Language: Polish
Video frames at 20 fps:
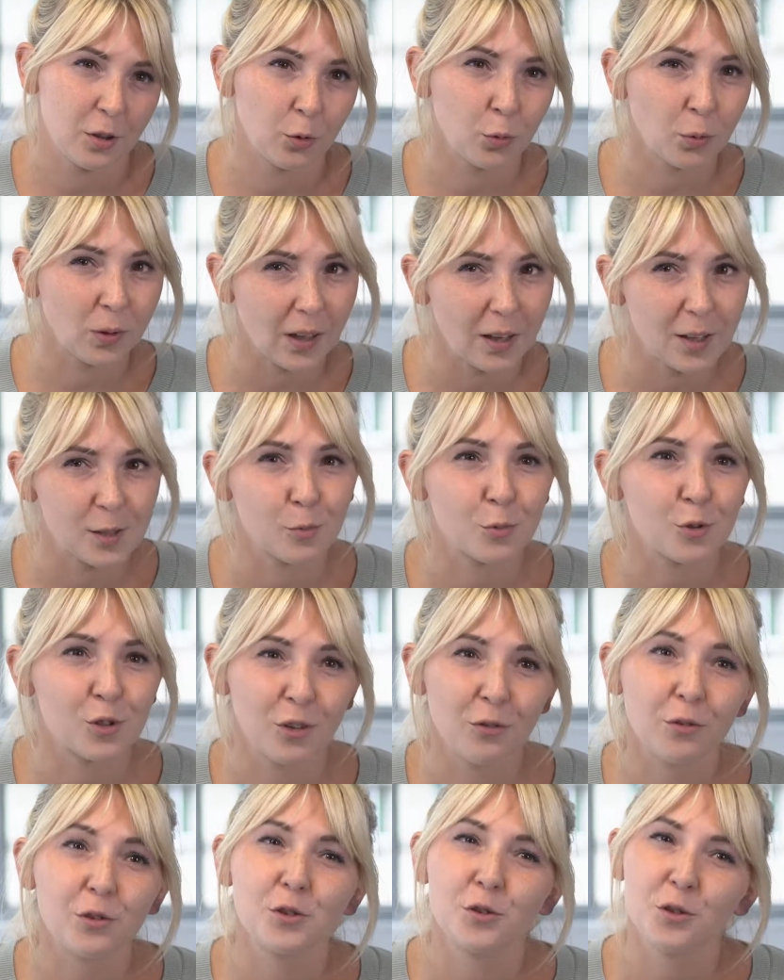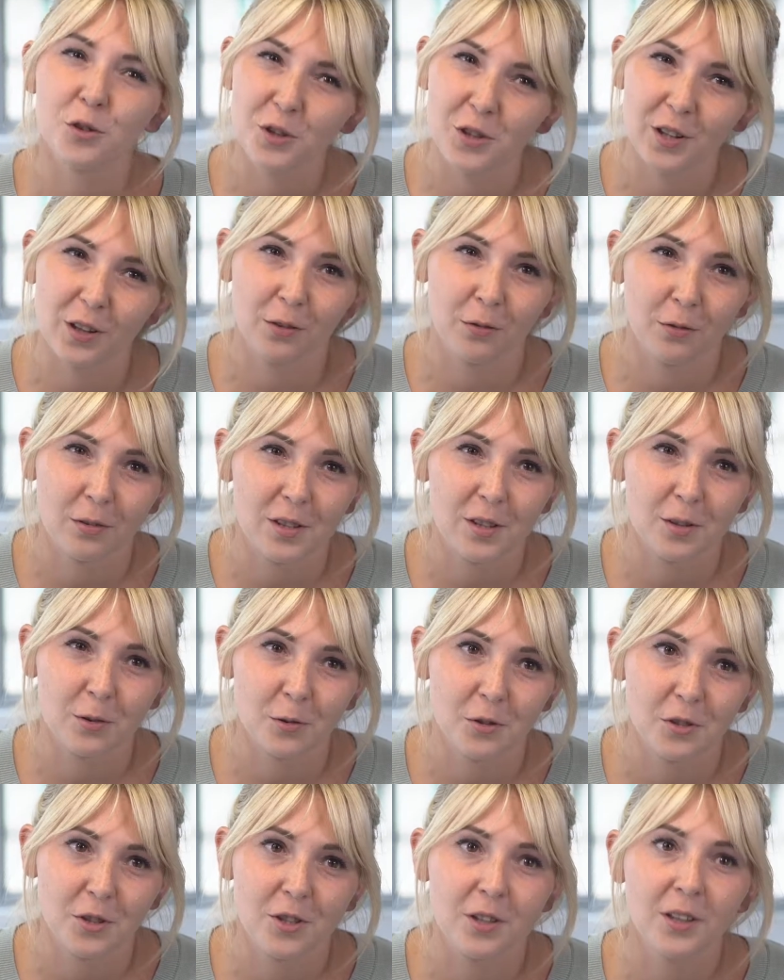Tutaj jest możliwość dojścia do
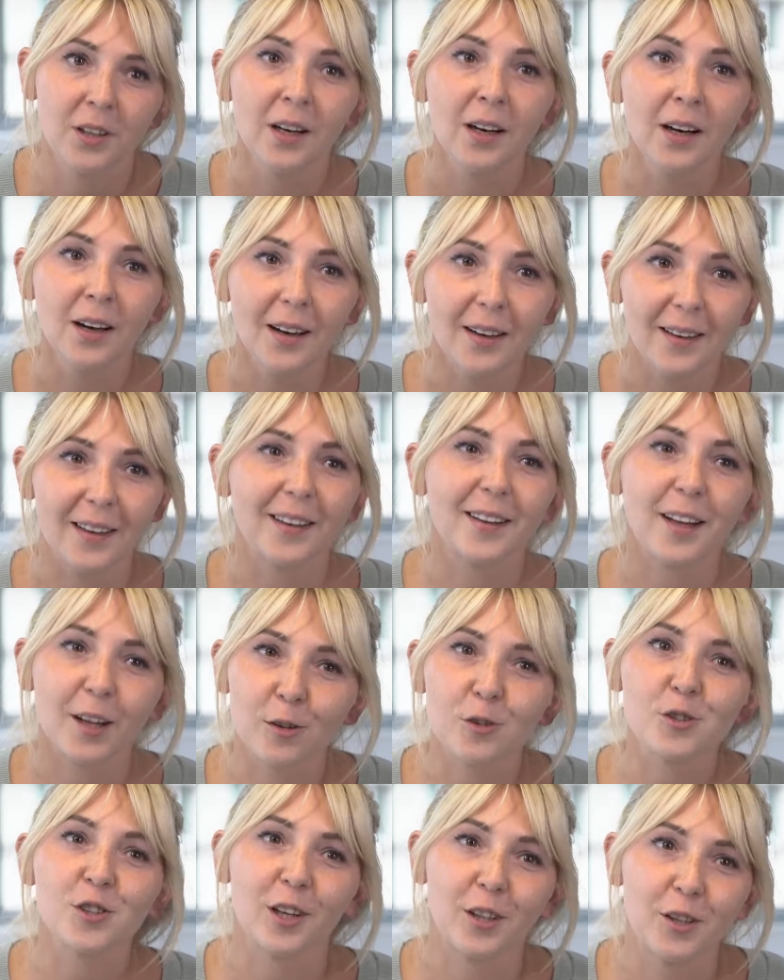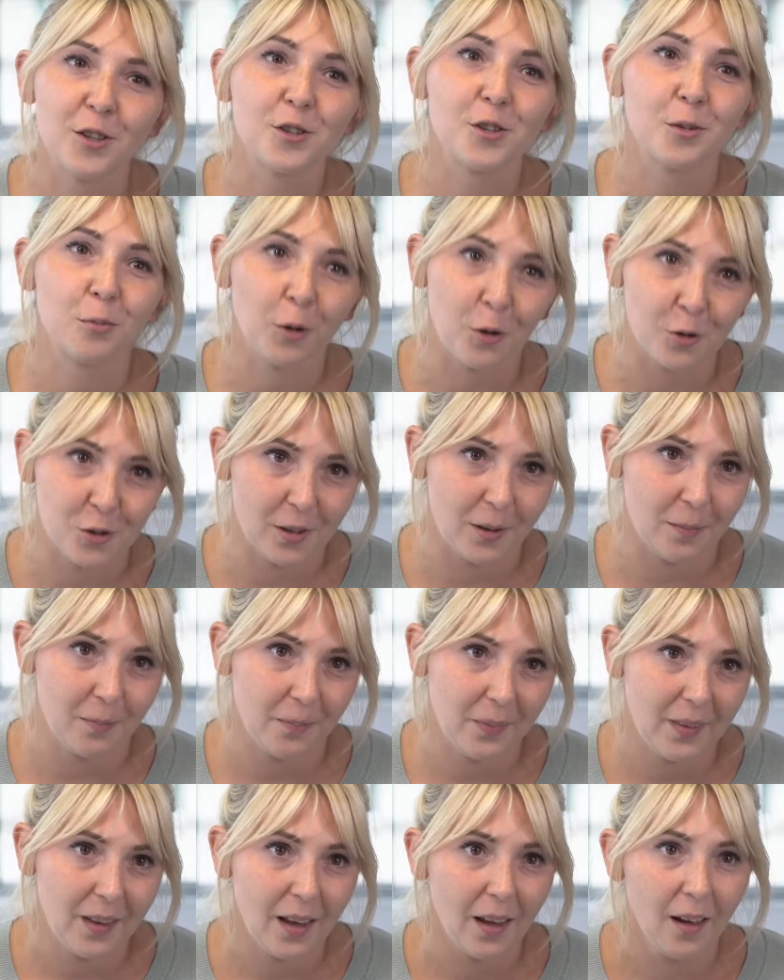własności, jednak troszkę niższym kosztem.
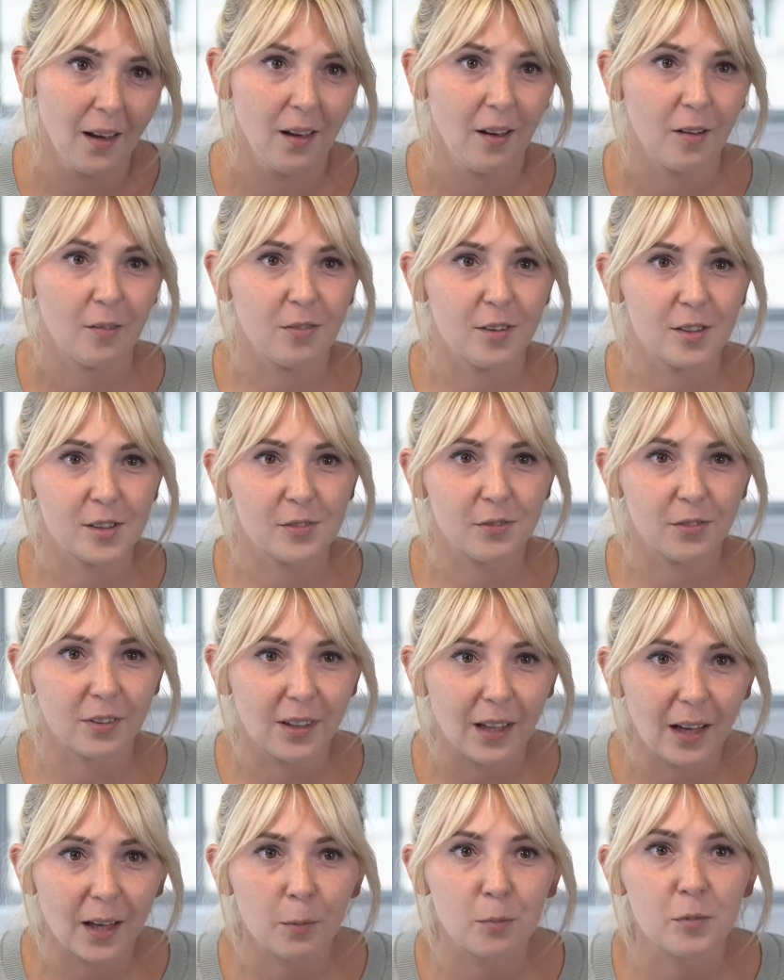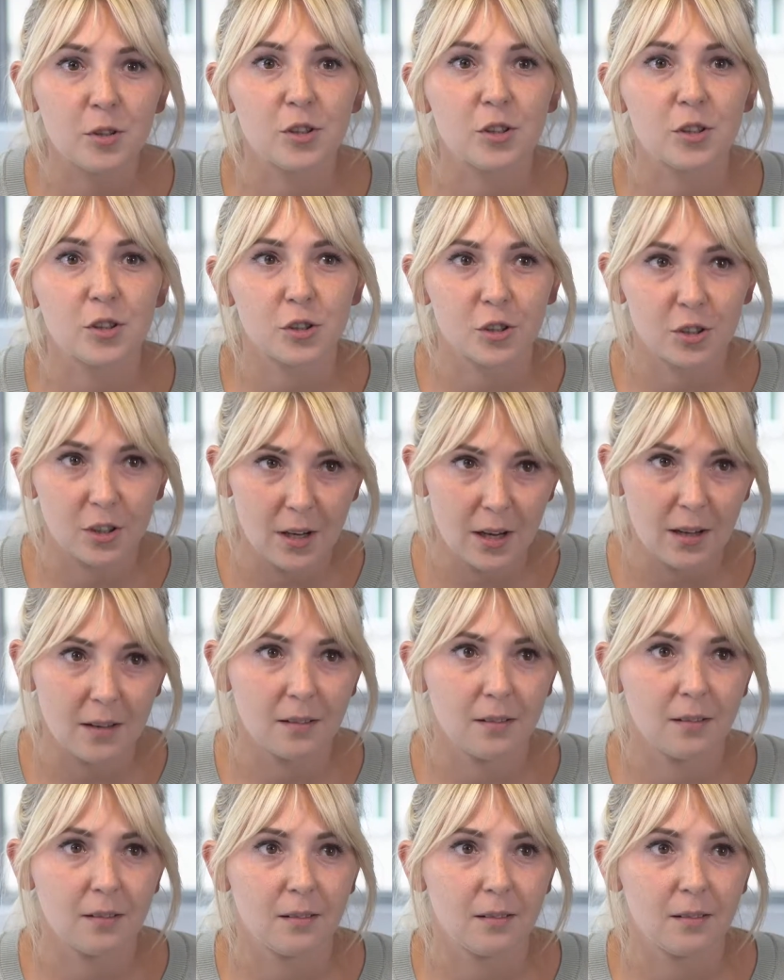Więc wydaje mi się, że